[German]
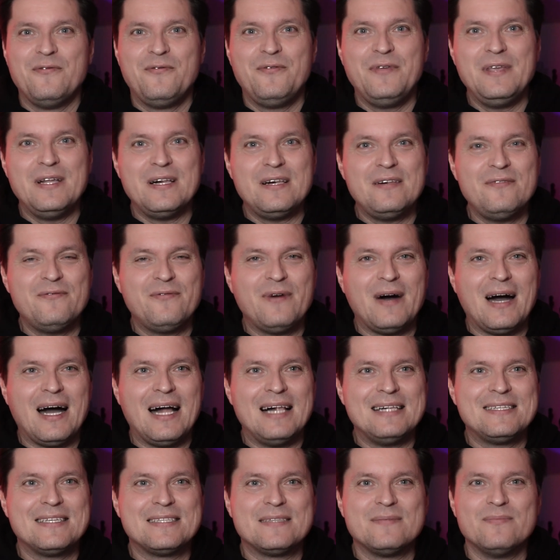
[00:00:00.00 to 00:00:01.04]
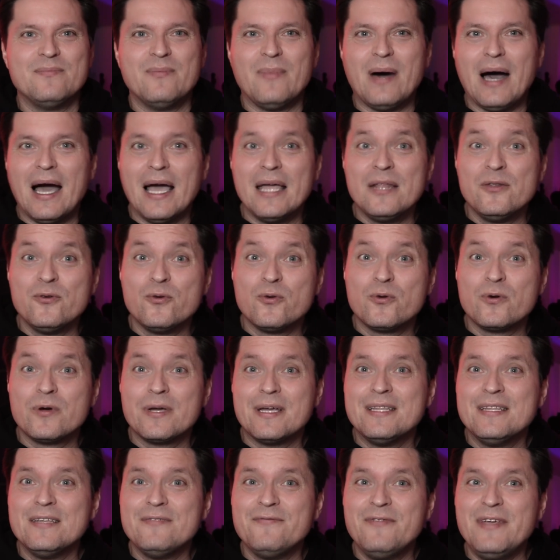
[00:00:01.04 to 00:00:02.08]
vielen veralteten Meinungen
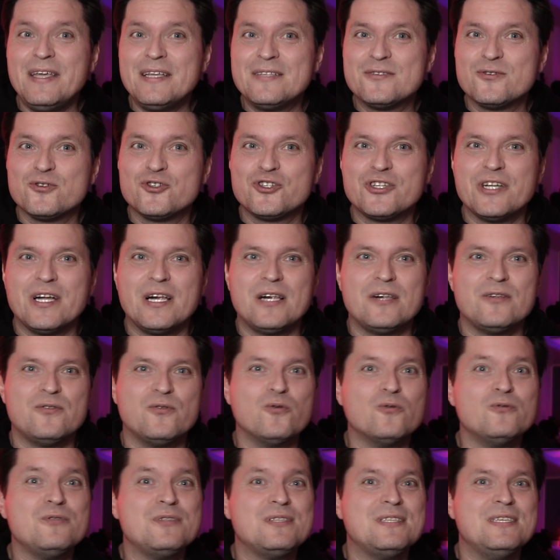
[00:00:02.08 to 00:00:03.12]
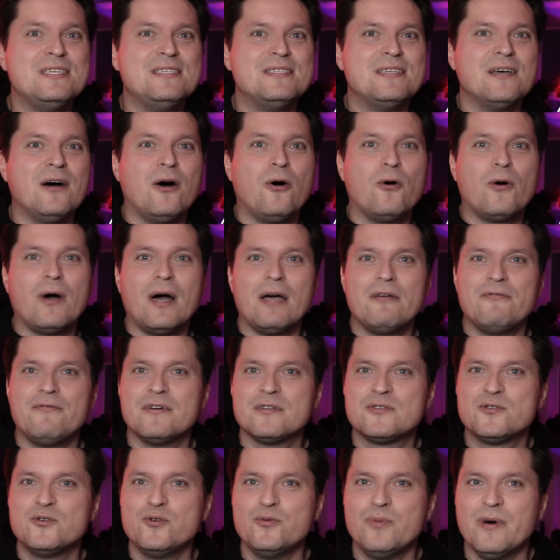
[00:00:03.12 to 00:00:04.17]
in den Weg zu stellen und diese auch
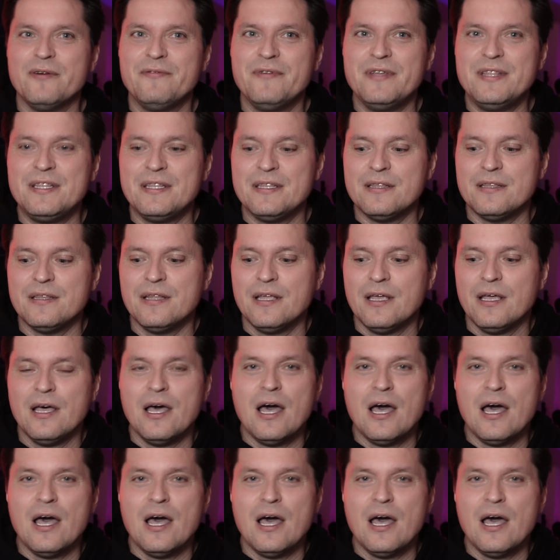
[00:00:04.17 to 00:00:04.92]
einfach zu überwinden.